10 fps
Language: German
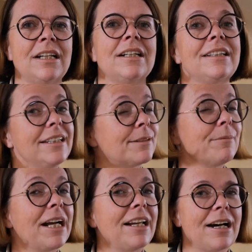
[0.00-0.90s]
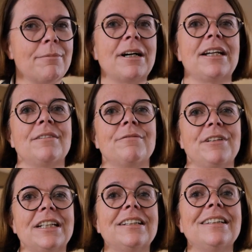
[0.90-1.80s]
diesmal arbeiten wir
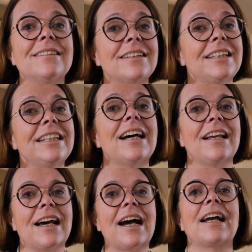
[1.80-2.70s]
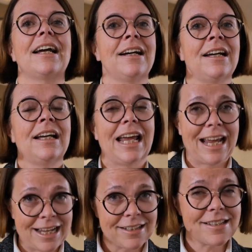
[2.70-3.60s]
diese Niederlage
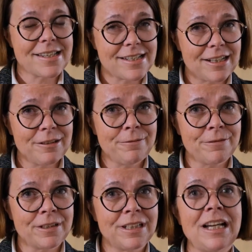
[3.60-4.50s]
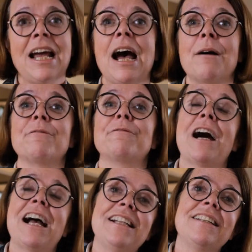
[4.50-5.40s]
ernsthaft, aber vor
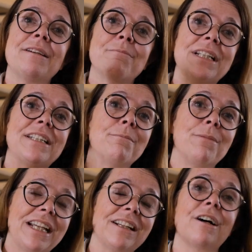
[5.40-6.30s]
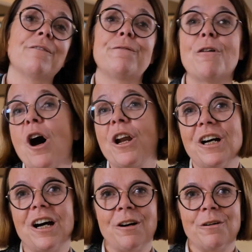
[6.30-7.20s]
allen Dingen mit dem Blick nach vorne
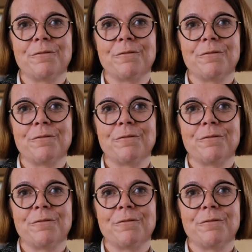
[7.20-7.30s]
auf